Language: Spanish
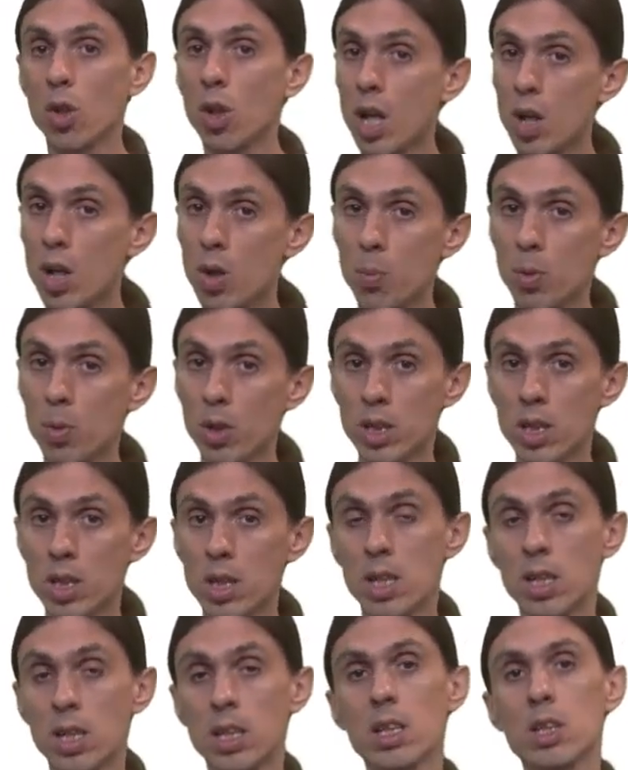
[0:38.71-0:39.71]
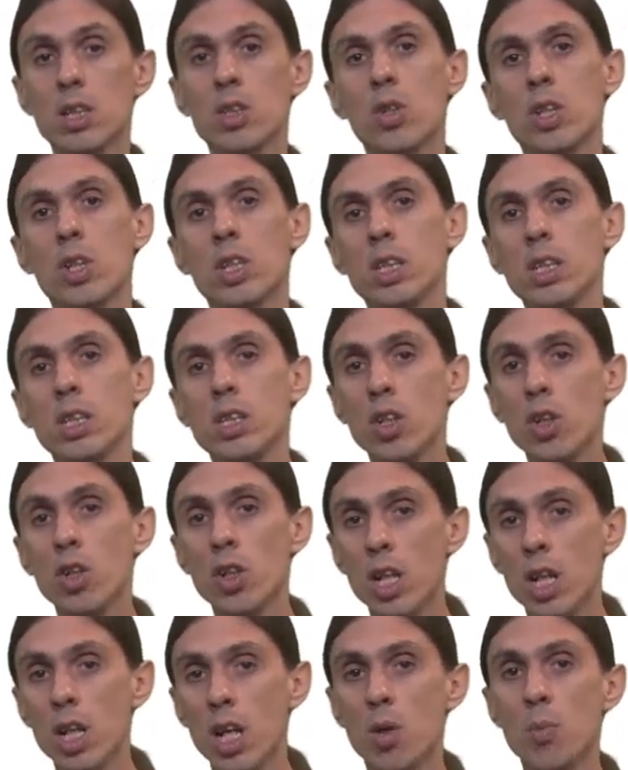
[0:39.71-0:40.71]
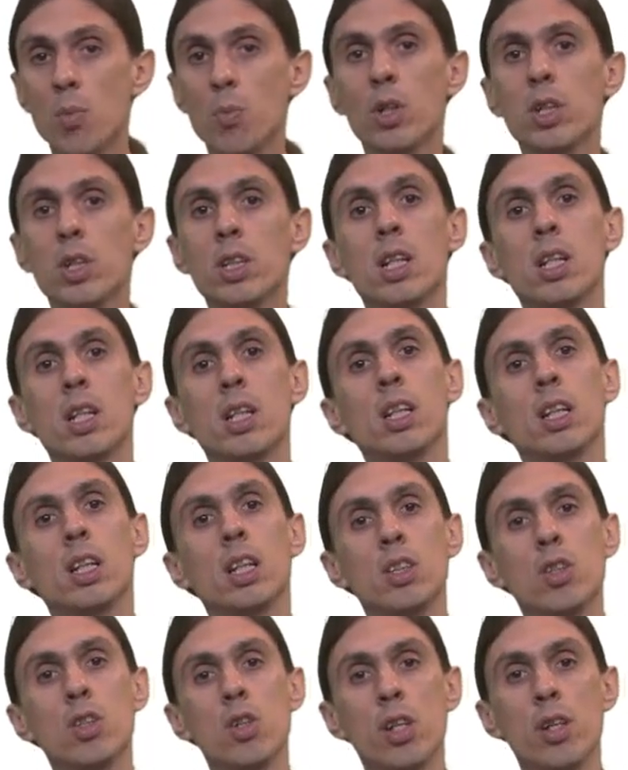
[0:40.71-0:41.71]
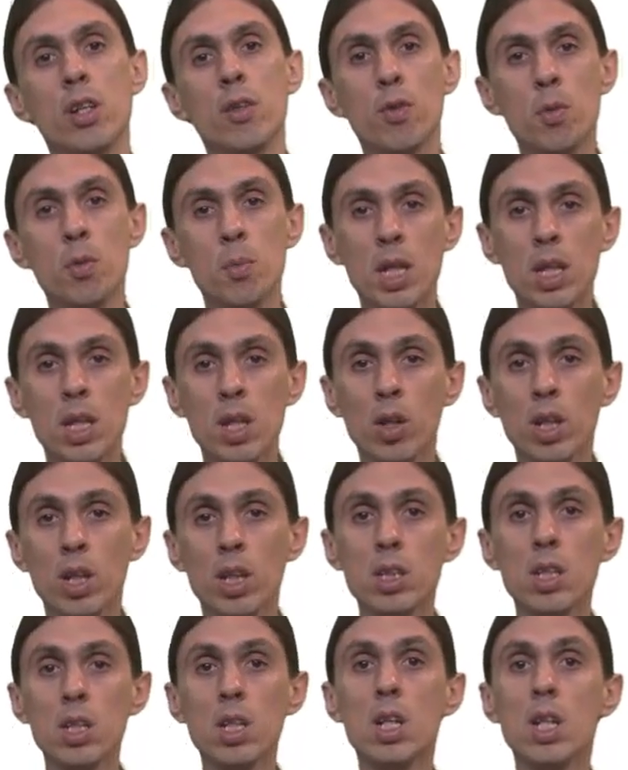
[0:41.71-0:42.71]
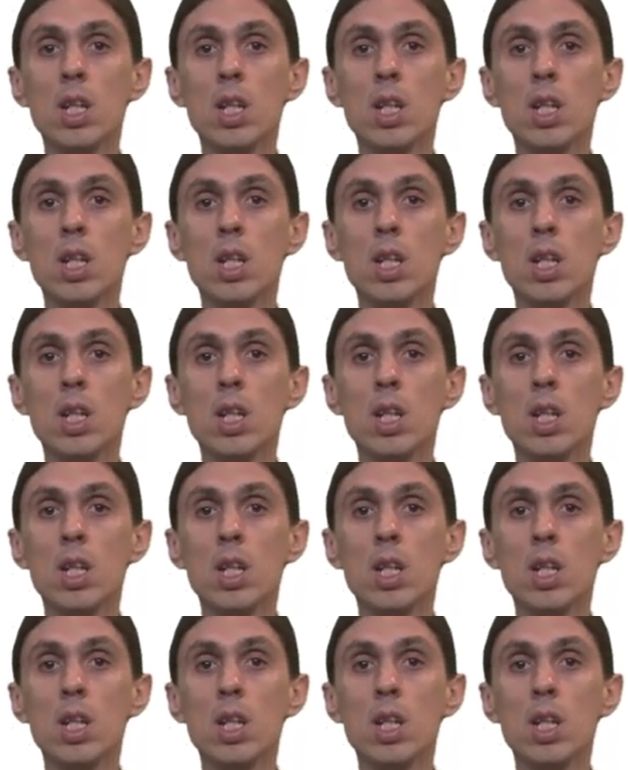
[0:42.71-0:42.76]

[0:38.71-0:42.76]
las componentes del tensor de tensiones, las componentes del tensor de deformaciones